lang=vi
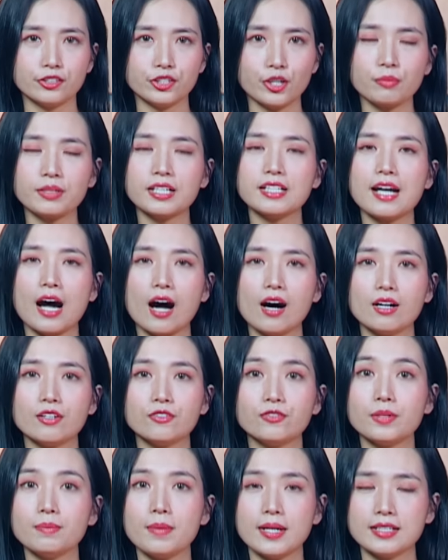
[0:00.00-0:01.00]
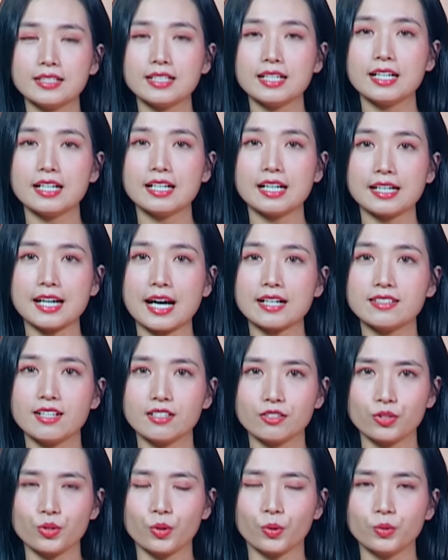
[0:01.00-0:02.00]
Trong khi đó, ở phía bên kia là đảng
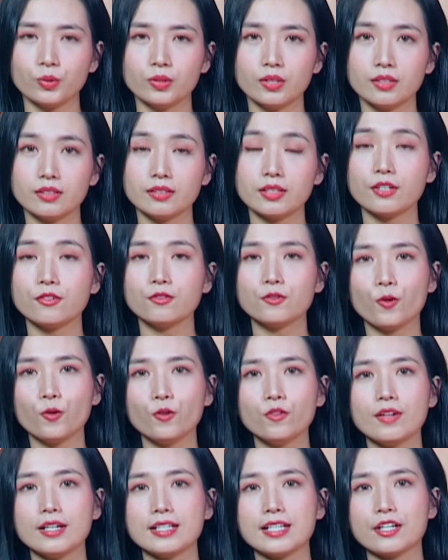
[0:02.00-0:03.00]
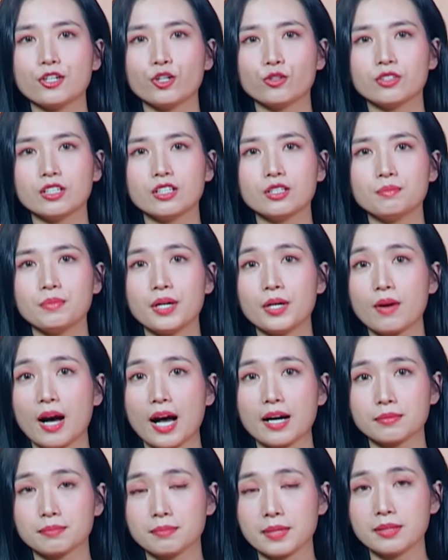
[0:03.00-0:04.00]
Dân Chủ, tỷ phú và nhà đầu tư Bill
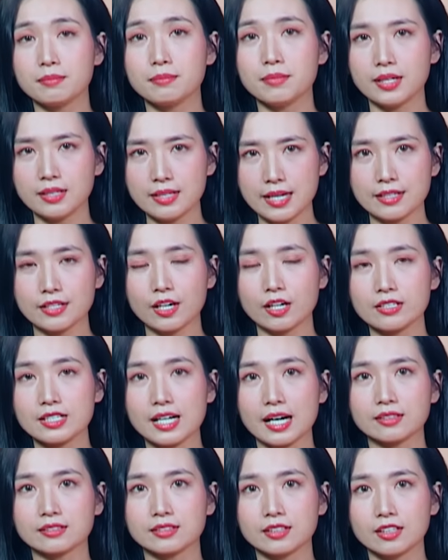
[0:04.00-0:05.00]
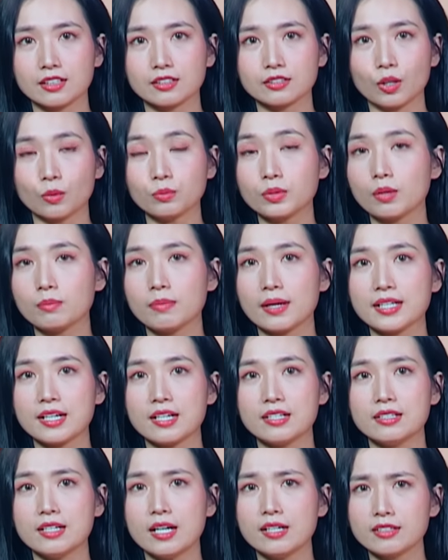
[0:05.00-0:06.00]
Ackman mới đây nói rằng Tổng thống
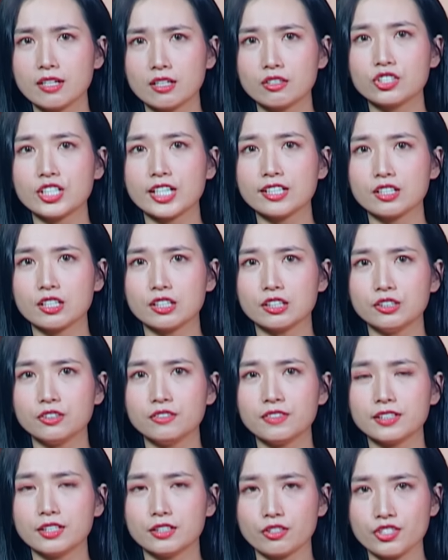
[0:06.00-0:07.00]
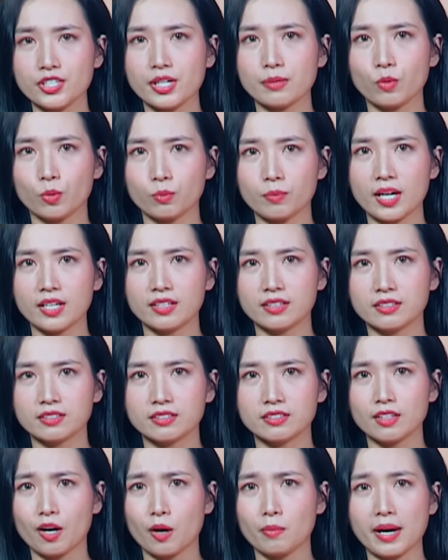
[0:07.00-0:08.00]
Biden nên ngừng tranh cử và đứng sang một bên.
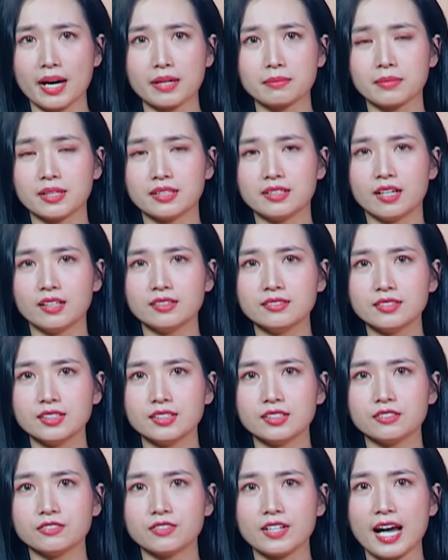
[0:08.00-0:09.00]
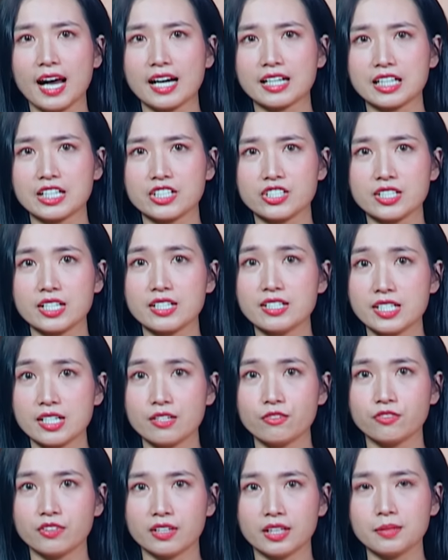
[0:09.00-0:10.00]
Ông Ackman ấn tượng với hạ nghị sĩ
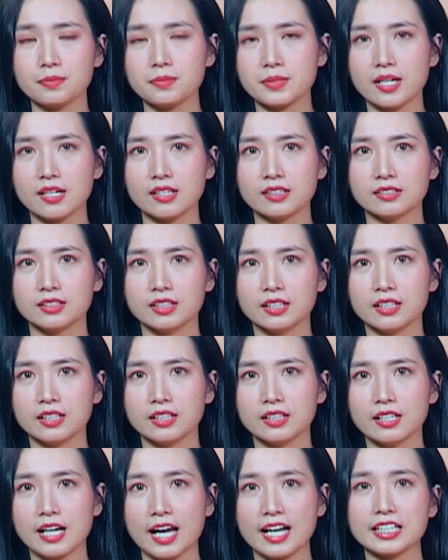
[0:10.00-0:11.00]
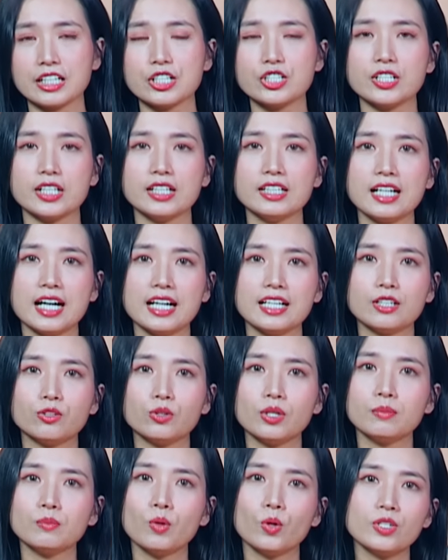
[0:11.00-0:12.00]
Dean Phillips hơn. Hạ nghị sĩ này đã
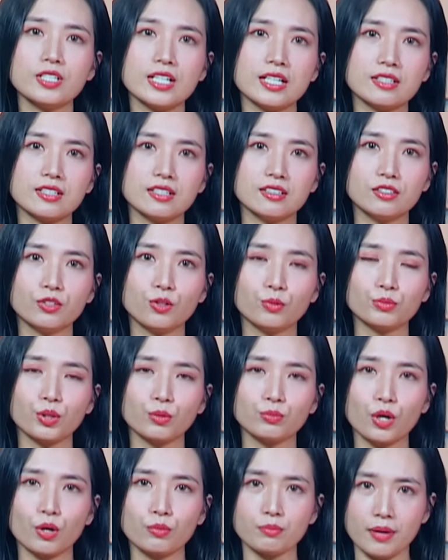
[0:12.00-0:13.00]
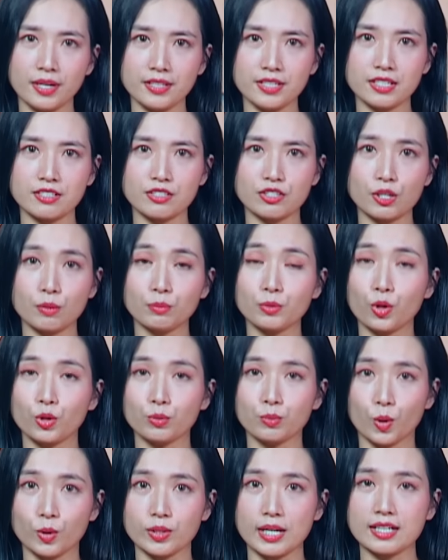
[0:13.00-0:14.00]
tuyên bố tranh cử cùng Tổng thống Biden trong
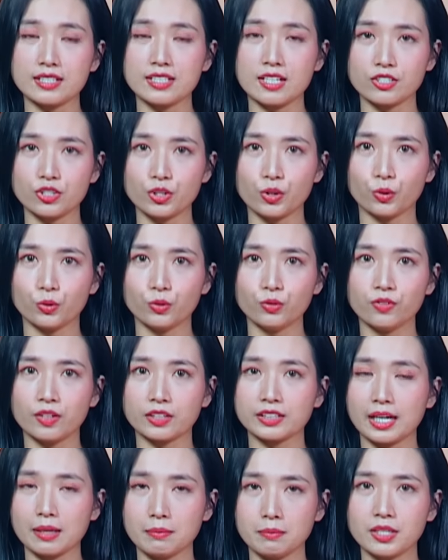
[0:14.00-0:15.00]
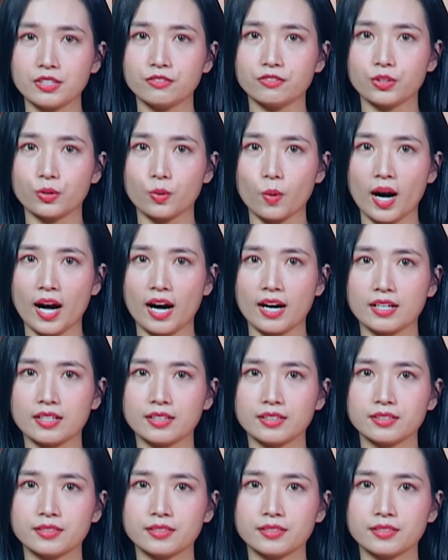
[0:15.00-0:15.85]
nội bộ đảng Dân Chủ vào tháng 10 vừa qua.